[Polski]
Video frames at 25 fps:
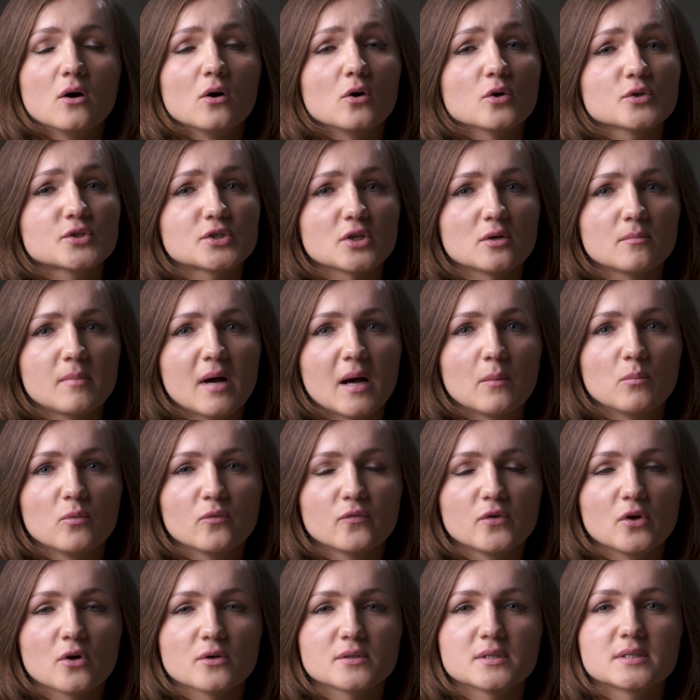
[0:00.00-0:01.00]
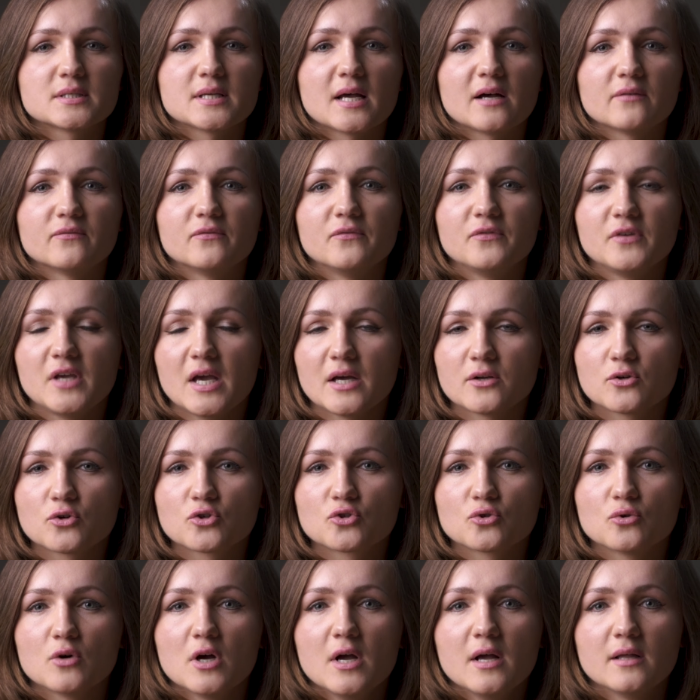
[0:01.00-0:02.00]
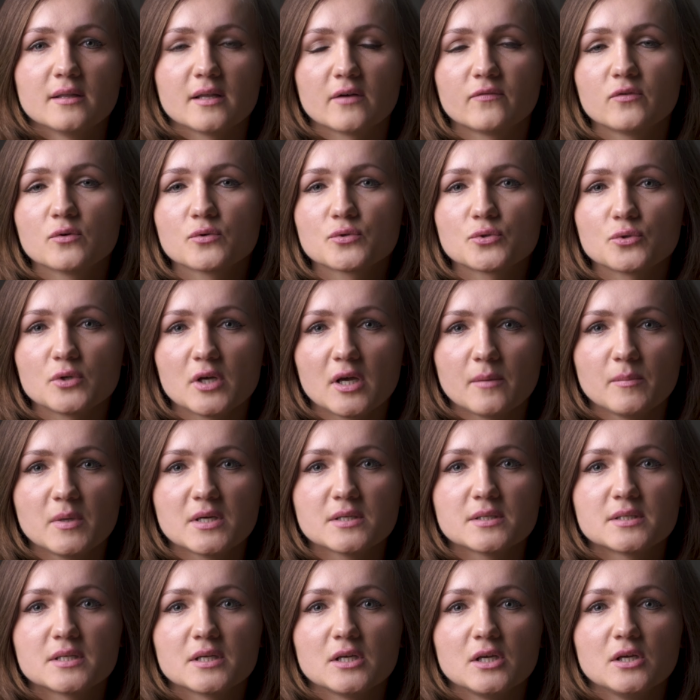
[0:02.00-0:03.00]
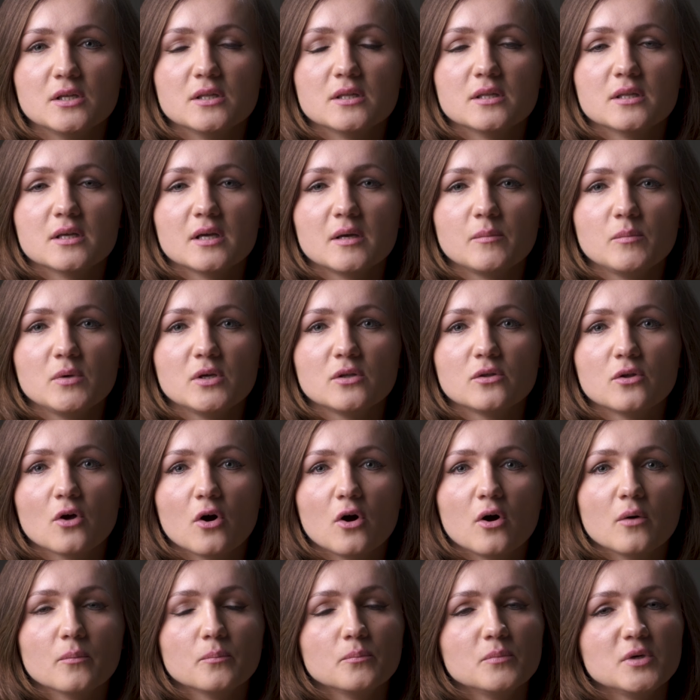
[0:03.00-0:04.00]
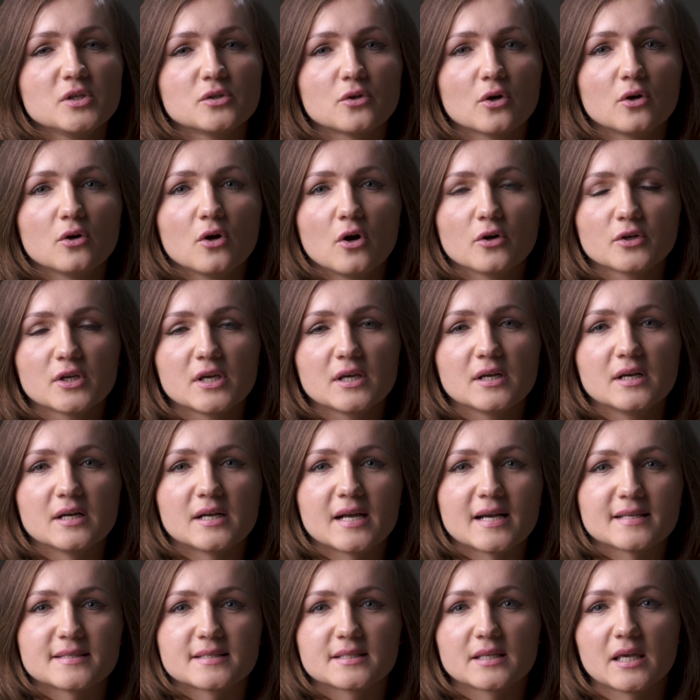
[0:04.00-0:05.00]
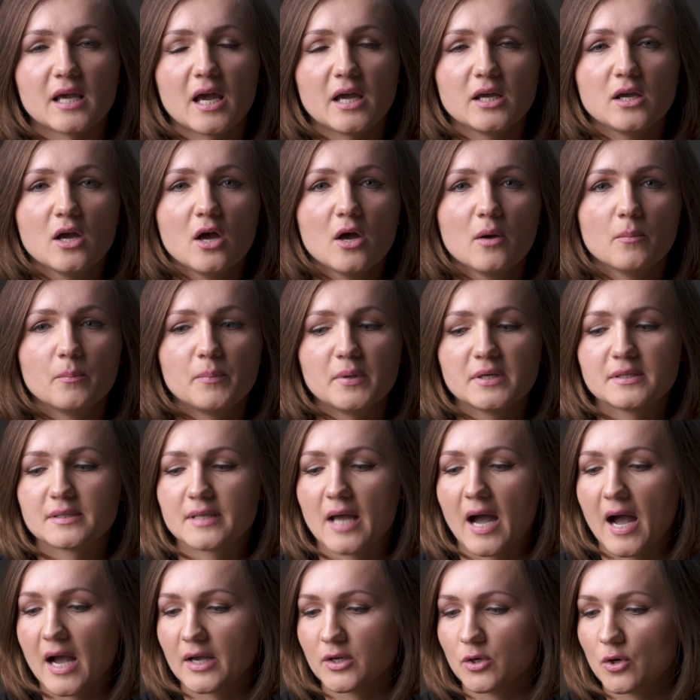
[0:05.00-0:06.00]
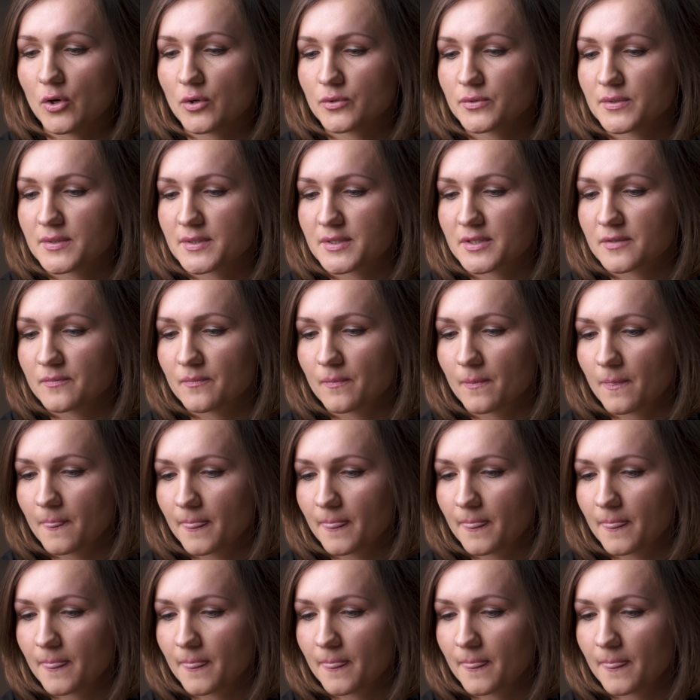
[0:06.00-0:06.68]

Osoba mówiąca w wierszu nawiązuje między innymi do mitologii greckiej, pytając: